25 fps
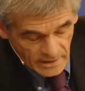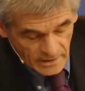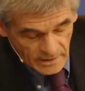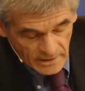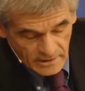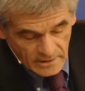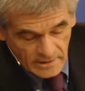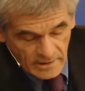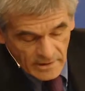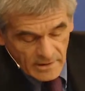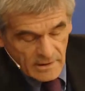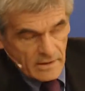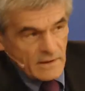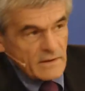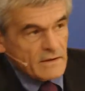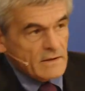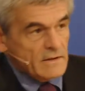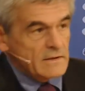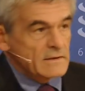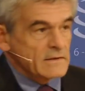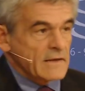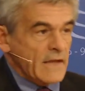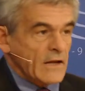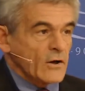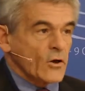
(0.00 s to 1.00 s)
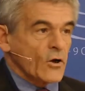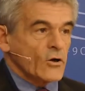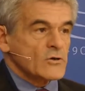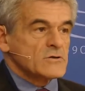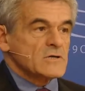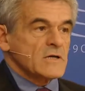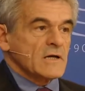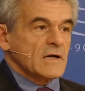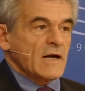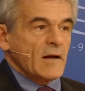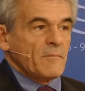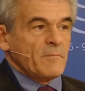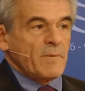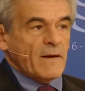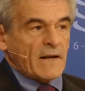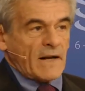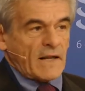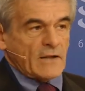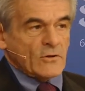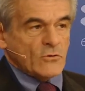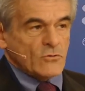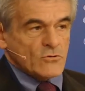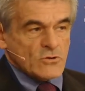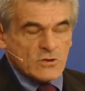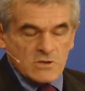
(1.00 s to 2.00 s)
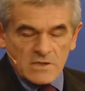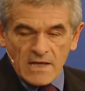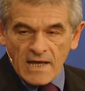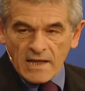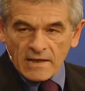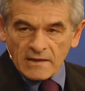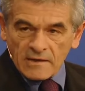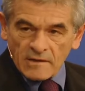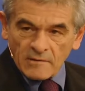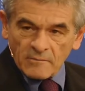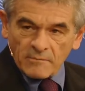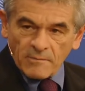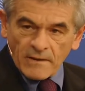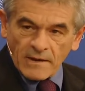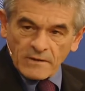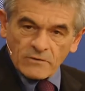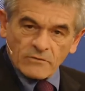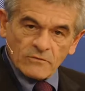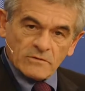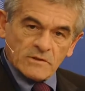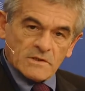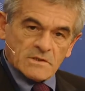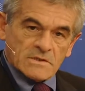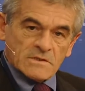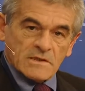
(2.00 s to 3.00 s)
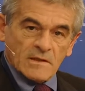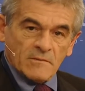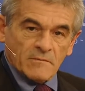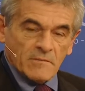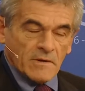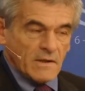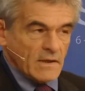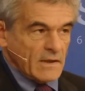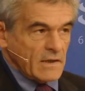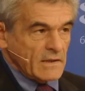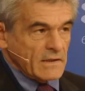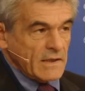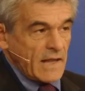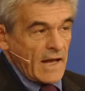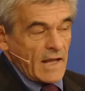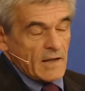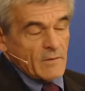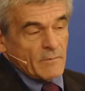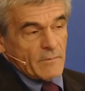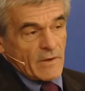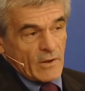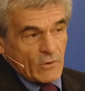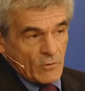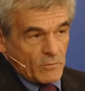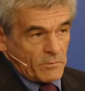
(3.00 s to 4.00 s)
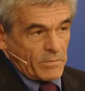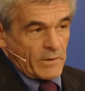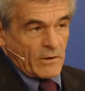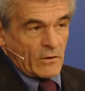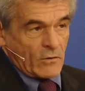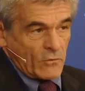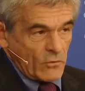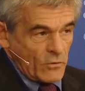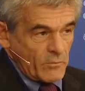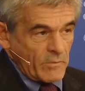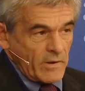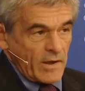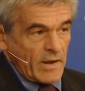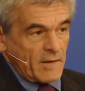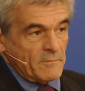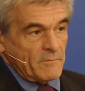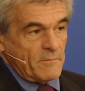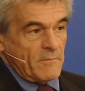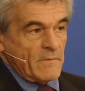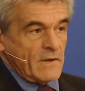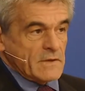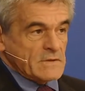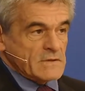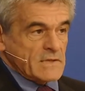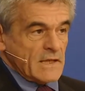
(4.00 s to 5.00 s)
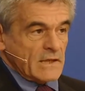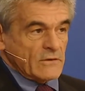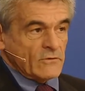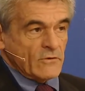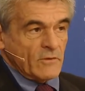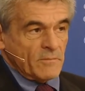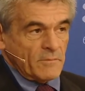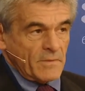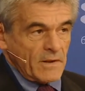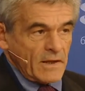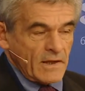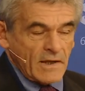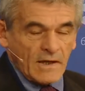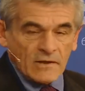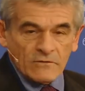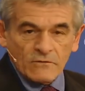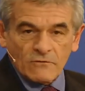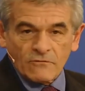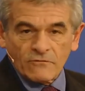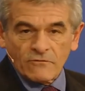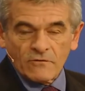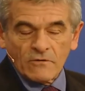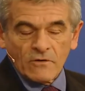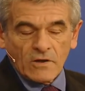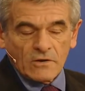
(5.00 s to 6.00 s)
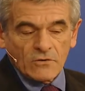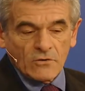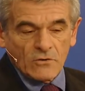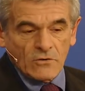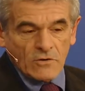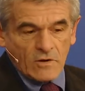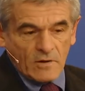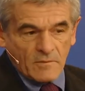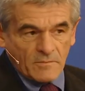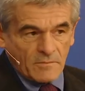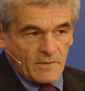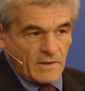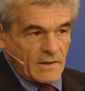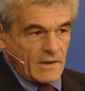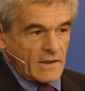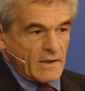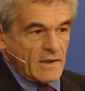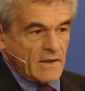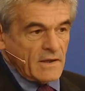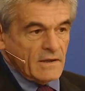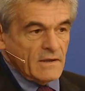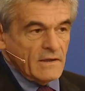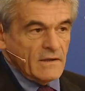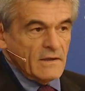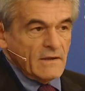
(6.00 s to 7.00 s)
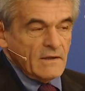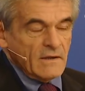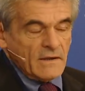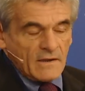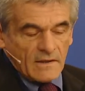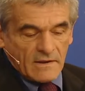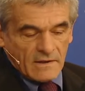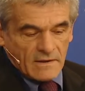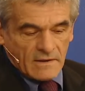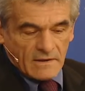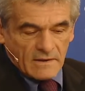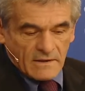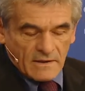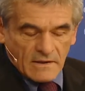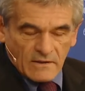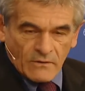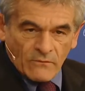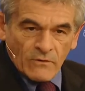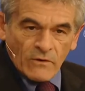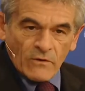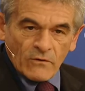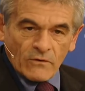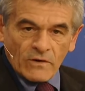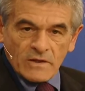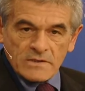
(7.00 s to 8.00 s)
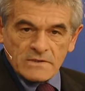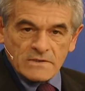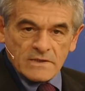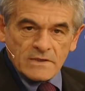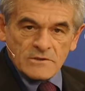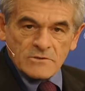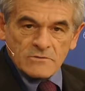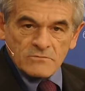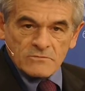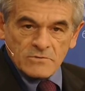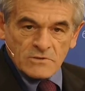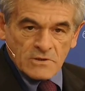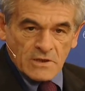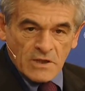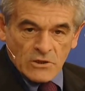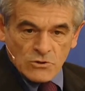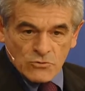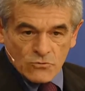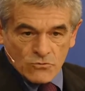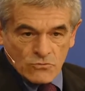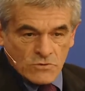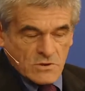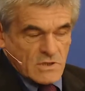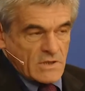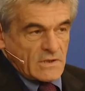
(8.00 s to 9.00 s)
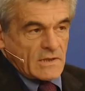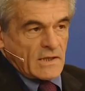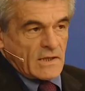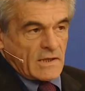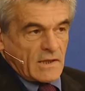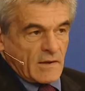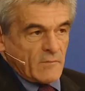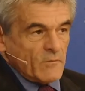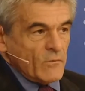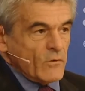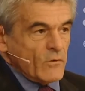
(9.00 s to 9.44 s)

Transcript: è la, la logica paradossale del patto di stabilità, almeno per come è stato applicato fino ad ora, perché eh, quello che, sta, che, succede è che